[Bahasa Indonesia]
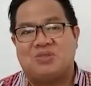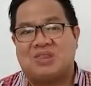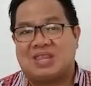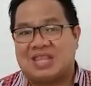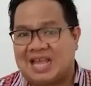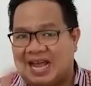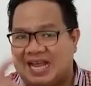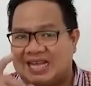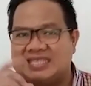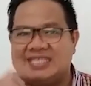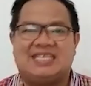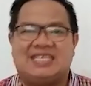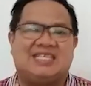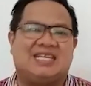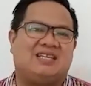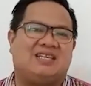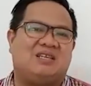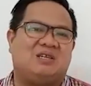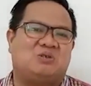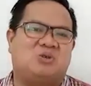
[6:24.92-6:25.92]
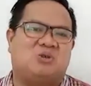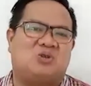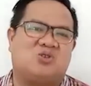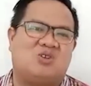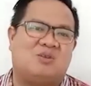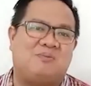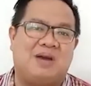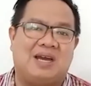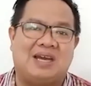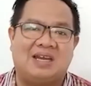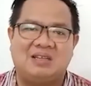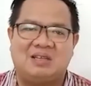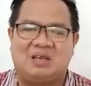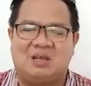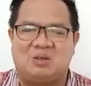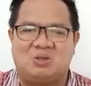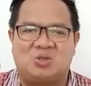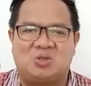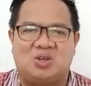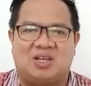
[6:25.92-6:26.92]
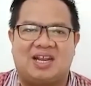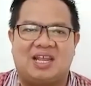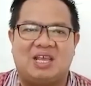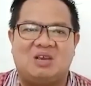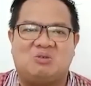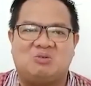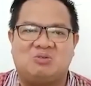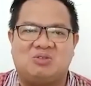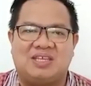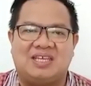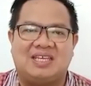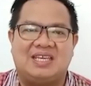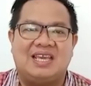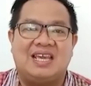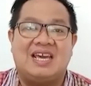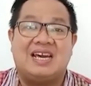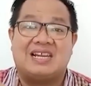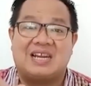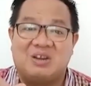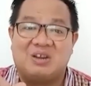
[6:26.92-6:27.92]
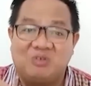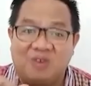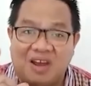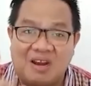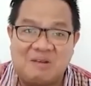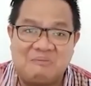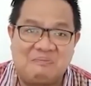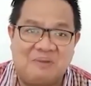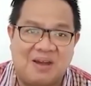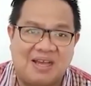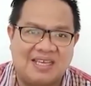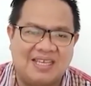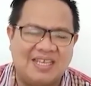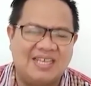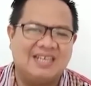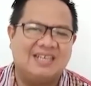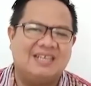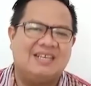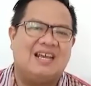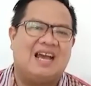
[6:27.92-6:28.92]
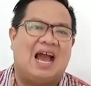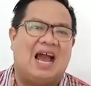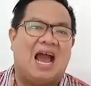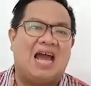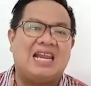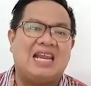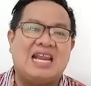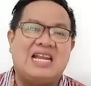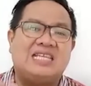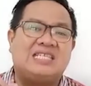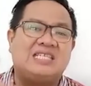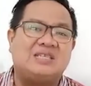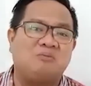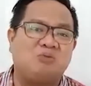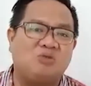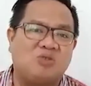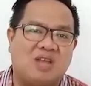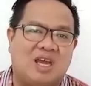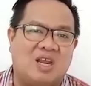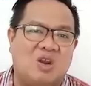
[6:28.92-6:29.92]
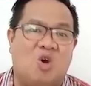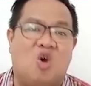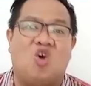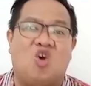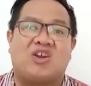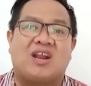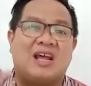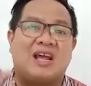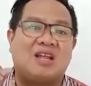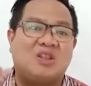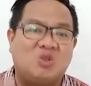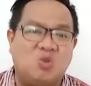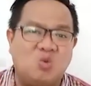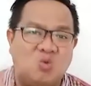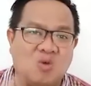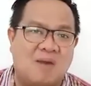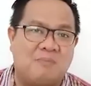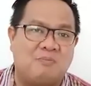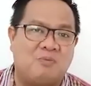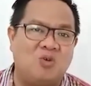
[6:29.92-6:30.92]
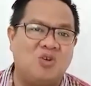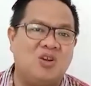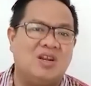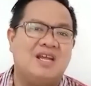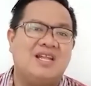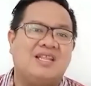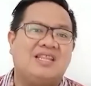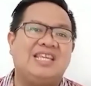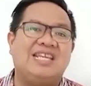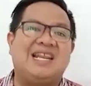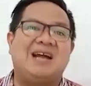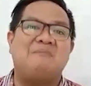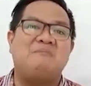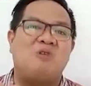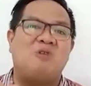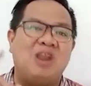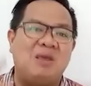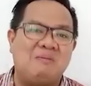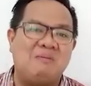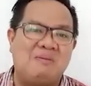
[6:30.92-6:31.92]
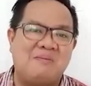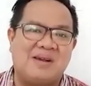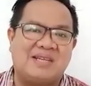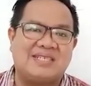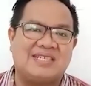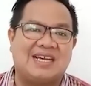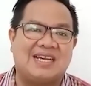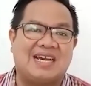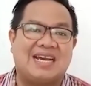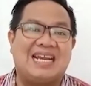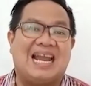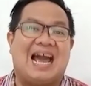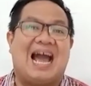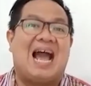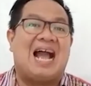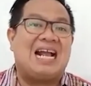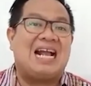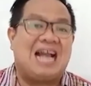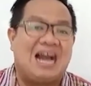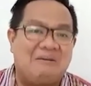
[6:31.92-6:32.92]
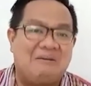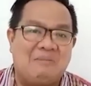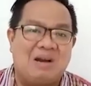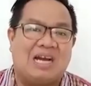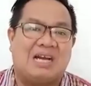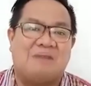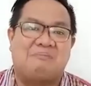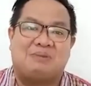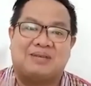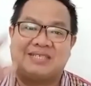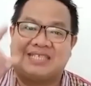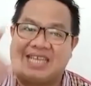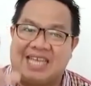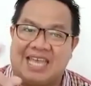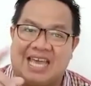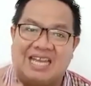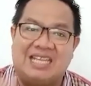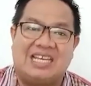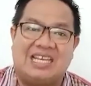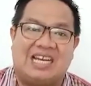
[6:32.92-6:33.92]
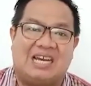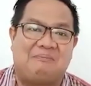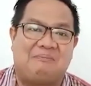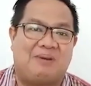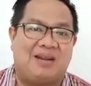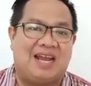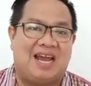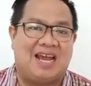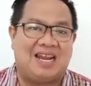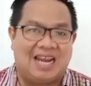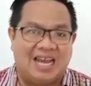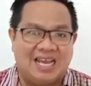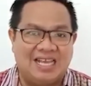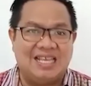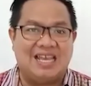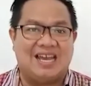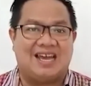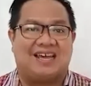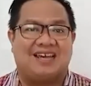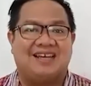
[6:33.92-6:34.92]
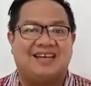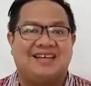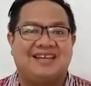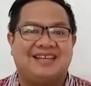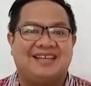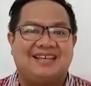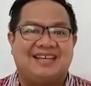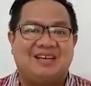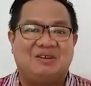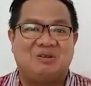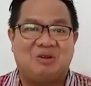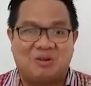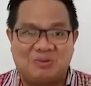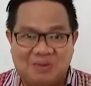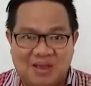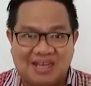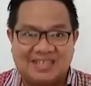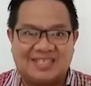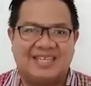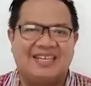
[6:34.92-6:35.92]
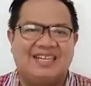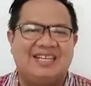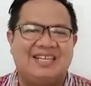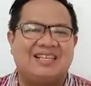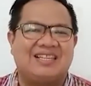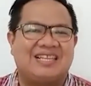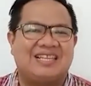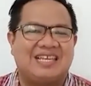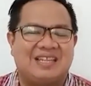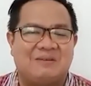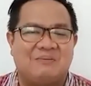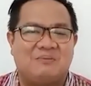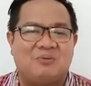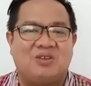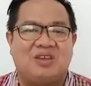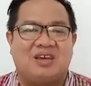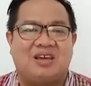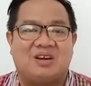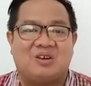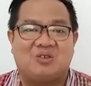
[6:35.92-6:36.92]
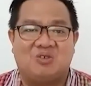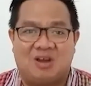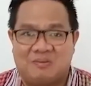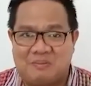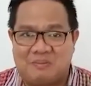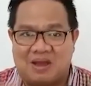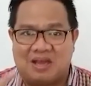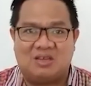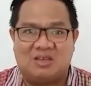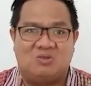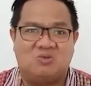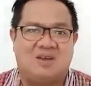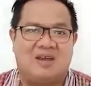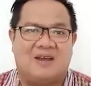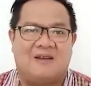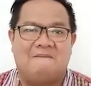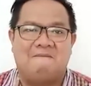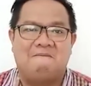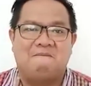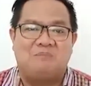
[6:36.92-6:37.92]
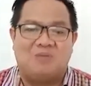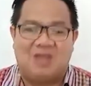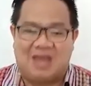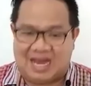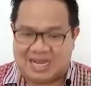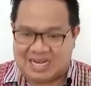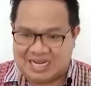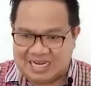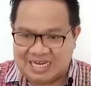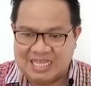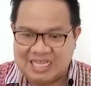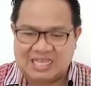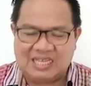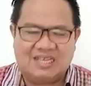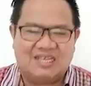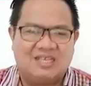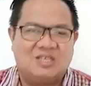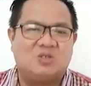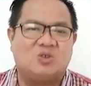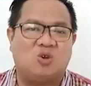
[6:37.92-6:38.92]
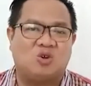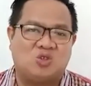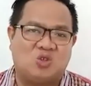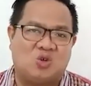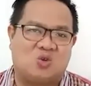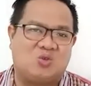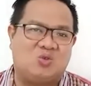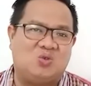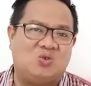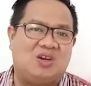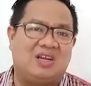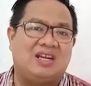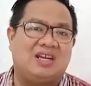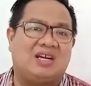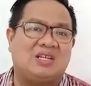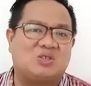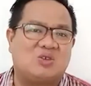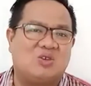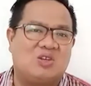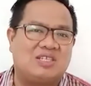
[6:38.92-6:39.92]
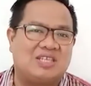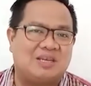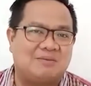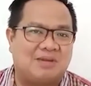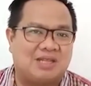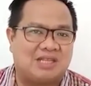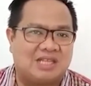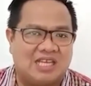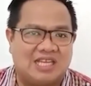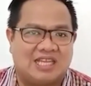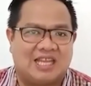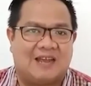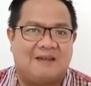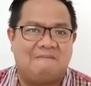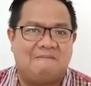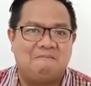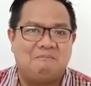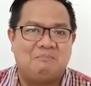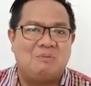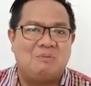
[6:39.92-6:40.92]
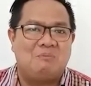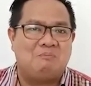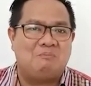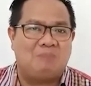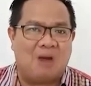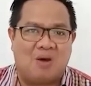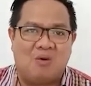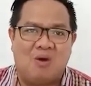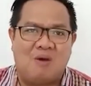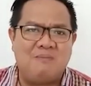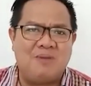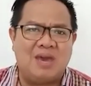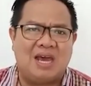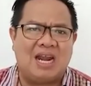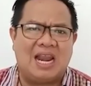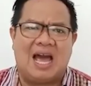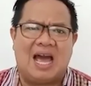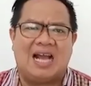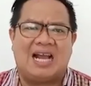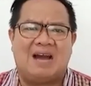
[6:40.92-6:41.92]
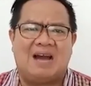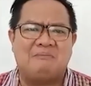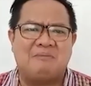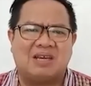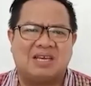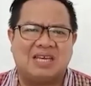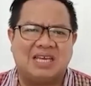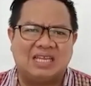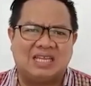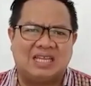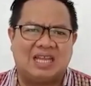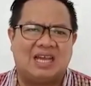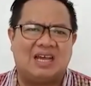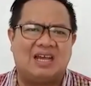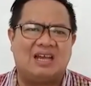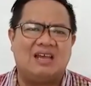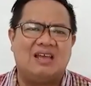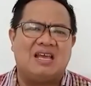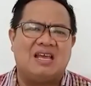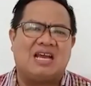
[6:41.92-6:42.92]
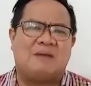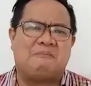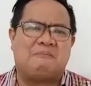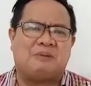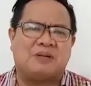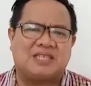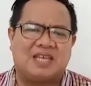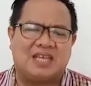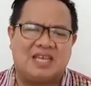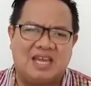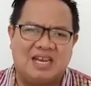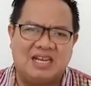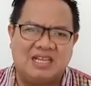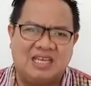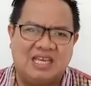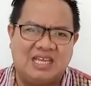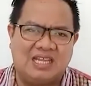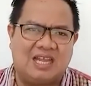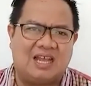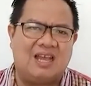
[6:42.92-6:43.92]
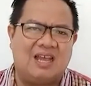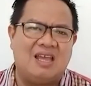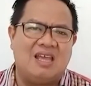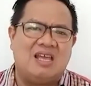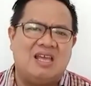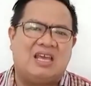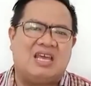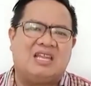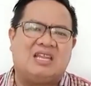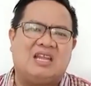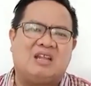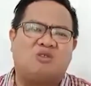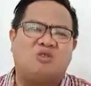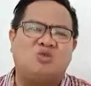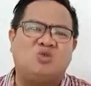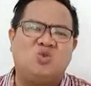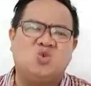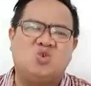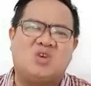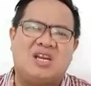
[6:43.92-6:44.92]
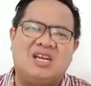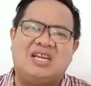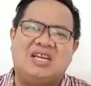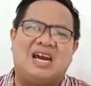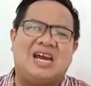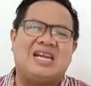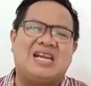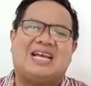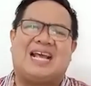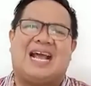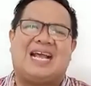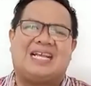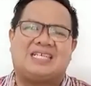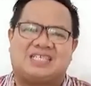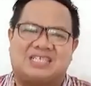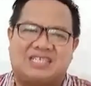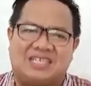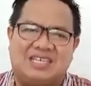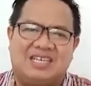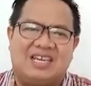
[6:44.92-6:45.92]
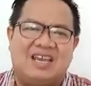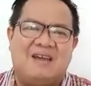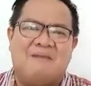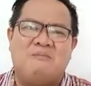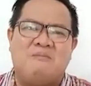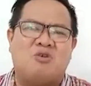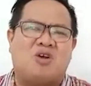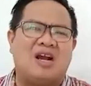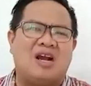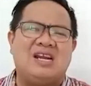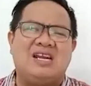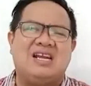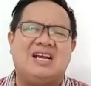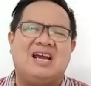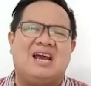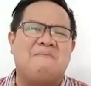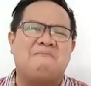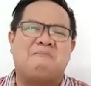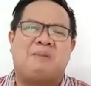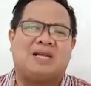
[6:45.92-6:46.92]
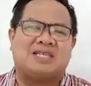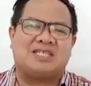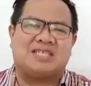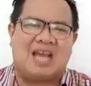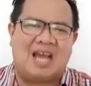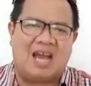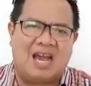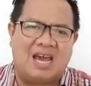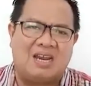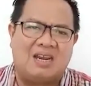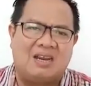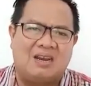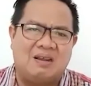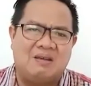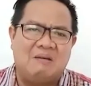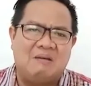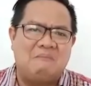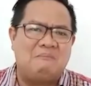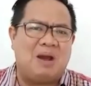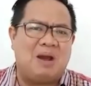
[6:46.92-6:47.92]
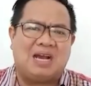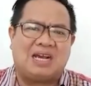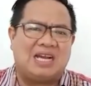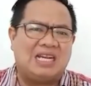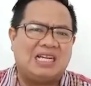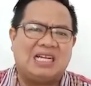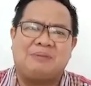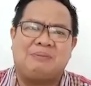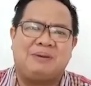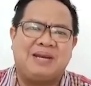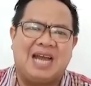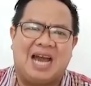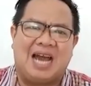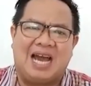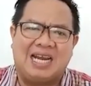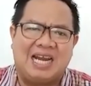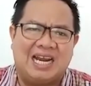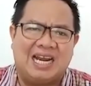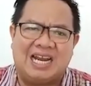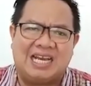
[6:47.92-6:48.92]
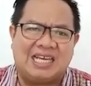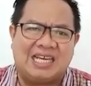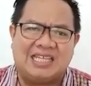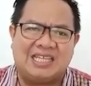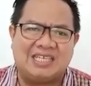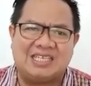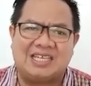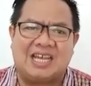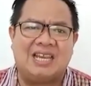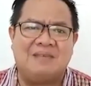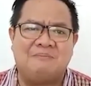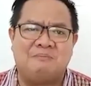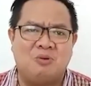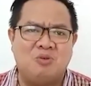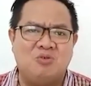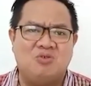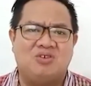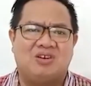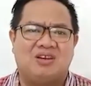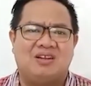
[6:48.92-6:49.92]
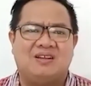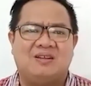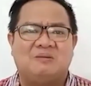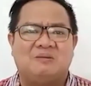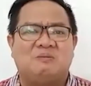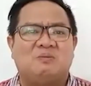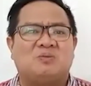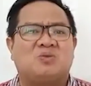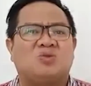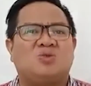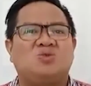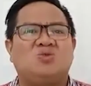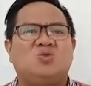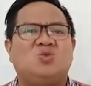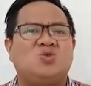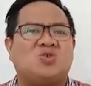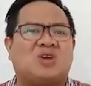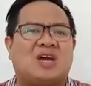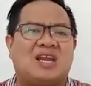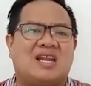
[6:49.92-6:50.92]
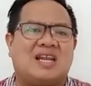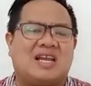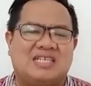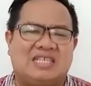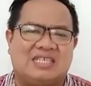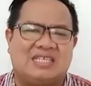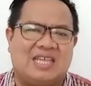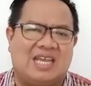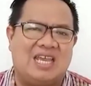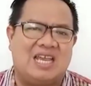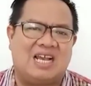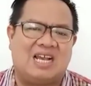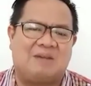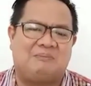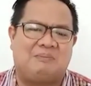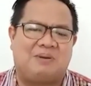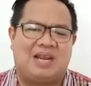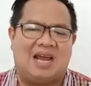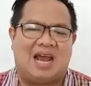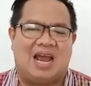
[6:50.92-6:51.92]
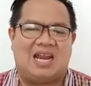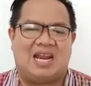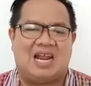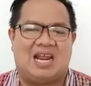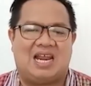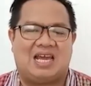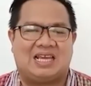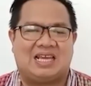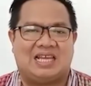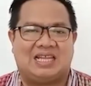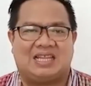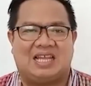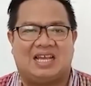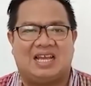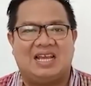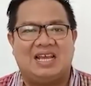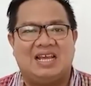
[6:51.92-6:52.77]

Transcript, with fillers: Kasih saja saudara-saudara. Bahkan kalau saudara ikuti renungan pagi, ada disebutkan orang tua pun tidak boleh memaksakan agama kepercayaannya kepada anaknya. Luar biasa ini kita punya renungan pagi juga. Hari ini cocok juga dengan sekolah sahabat kita. Bahwa biarlah agama kita, kepercayaan kita, kita tunjukkan dengan kasih, bukan dengan paksaan. Bahkan kepada anak-anak kita sekalipun. Tunjukkan kasih sayang kepada anak-anak kita.